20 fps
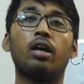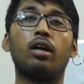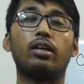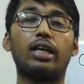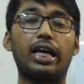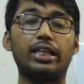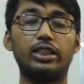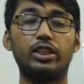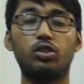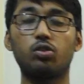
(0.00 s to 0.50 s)

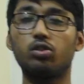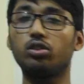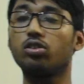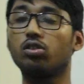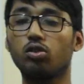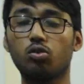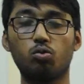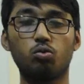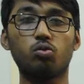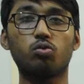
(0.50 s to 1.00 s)
ডাইজেশনের জন্য
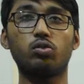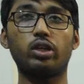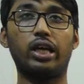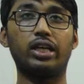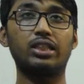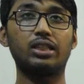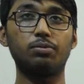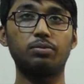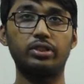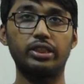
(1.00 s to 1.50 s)
কোন কোন
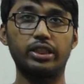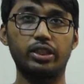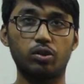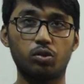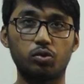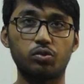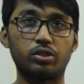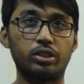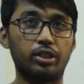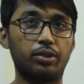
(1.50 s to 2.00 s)
এনজাইম সিক্রেট
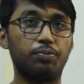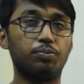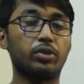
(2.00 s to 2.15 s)
হচ্ছে